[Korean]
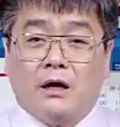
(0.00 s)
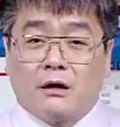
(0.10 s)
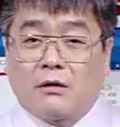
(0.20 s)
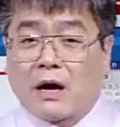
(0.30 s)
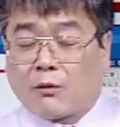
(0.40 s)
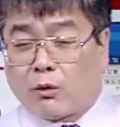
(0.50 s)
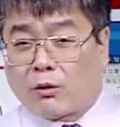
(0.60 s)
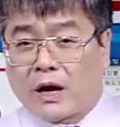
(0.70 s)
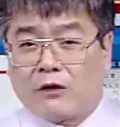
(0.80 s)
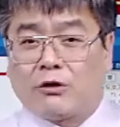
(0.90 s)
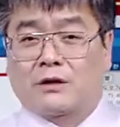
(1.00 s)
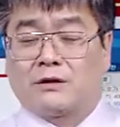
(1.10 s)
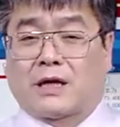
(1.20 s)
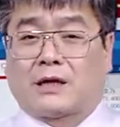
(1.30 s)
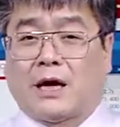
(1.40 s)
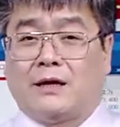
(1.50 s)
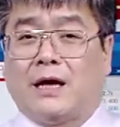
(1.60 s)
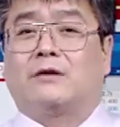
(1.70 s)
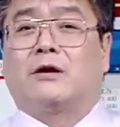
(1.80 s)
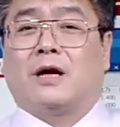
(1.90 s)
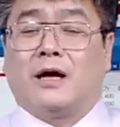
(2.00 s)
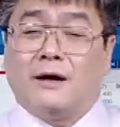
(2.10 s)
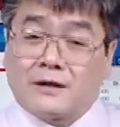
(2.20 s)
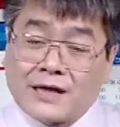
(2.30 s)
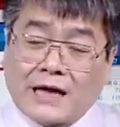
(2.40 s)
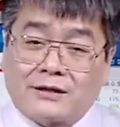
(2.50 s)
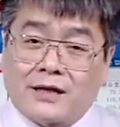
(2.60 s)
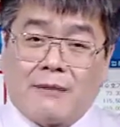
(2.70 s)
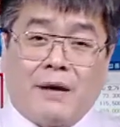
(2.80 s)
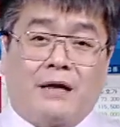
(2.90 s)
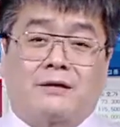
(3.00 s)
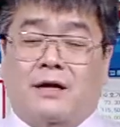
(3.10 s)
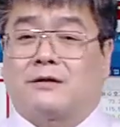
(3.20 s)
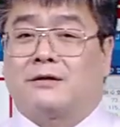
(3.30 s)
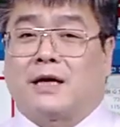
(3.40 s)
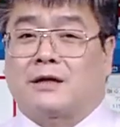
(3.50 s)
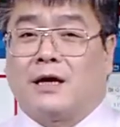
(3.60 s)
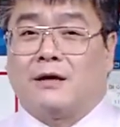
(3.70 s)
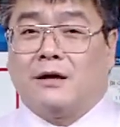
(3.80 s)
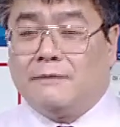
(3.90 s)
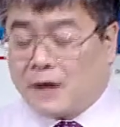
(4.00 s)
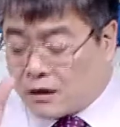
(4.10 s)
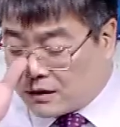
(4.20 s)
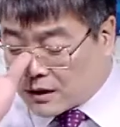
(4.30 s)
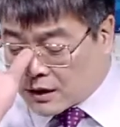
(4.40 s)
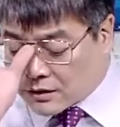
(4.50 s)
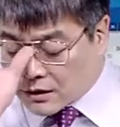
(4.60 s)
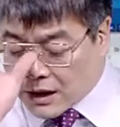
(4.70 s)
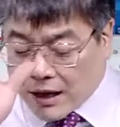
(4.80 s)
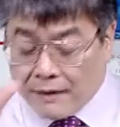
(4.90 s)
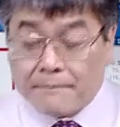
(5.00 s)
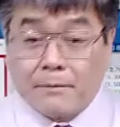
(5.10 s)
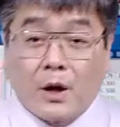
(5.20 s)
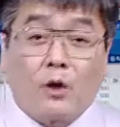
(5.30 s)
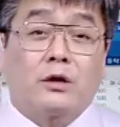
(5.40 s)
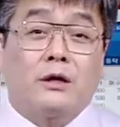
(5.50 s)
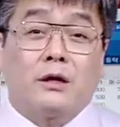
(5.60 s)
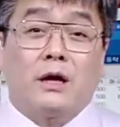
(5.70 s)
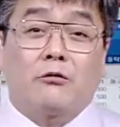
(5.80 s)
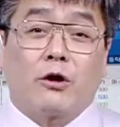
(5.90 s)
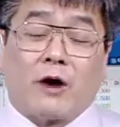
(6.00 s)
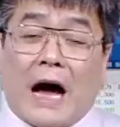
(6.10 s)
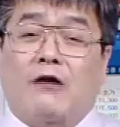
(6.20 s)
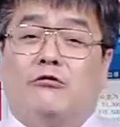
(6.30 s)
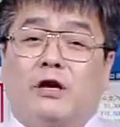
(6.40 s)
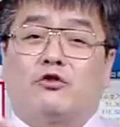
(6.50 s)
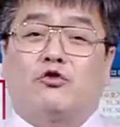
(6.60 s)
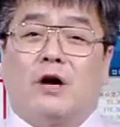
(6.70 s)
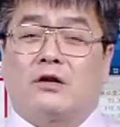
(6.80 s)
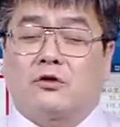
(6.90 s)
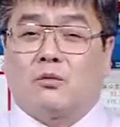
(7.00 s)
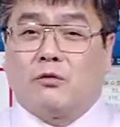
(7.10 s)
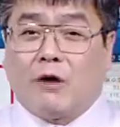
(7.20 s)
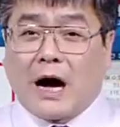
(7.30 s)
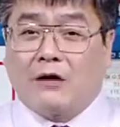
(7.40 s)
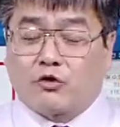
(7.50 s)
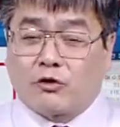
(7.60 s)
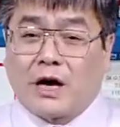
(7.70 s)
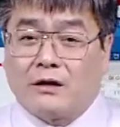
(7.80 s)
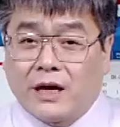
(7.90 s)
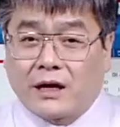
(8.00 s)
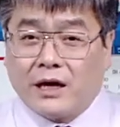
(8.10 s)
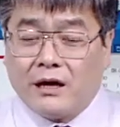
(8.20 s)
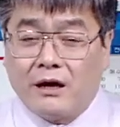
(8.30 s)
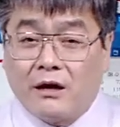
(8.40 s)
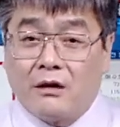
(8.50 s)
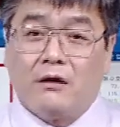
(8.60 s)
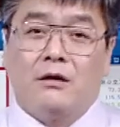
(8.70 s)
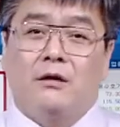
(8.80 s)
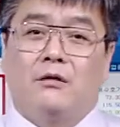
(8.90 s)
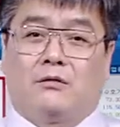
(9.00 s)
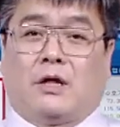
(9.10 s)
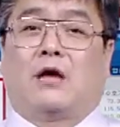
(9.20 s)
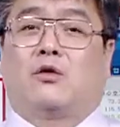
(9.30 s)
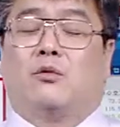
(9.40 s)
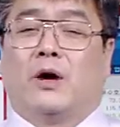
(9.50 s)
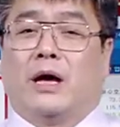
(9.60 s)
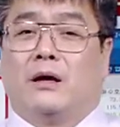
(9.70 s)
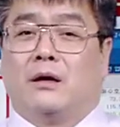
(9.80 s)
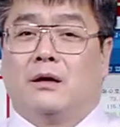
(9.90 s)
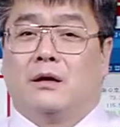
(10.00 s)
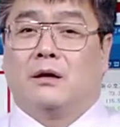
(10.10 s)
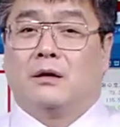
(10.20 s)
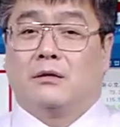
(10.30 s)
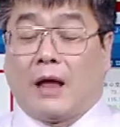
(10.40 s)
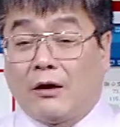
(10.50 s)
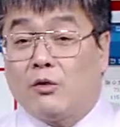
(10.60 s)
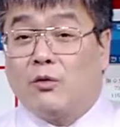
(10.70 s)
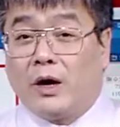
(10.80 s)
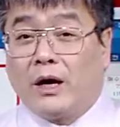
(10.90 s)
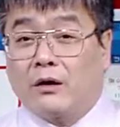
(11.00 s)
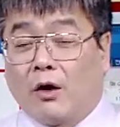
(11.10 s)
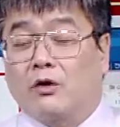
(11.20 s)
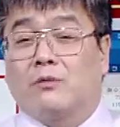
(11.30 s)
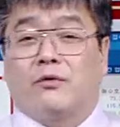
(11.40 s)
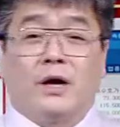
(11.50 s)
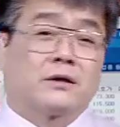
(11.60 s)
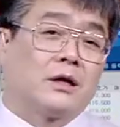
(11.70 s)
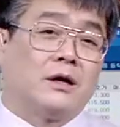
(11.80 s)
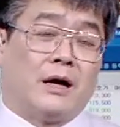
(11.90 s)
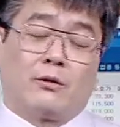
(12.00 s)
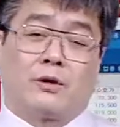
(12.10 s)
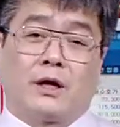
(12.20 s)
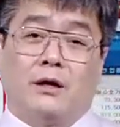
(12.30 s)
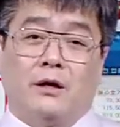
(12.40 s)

그러한 코로나19 같은 사태, 예전에 사스나 메르스 같은 사태에는 그렇게 됐을 때 어떻게 된다고요? 각국의 중앙정부와 중앙은행이 대규모의 경기 부양책을 내놓는다.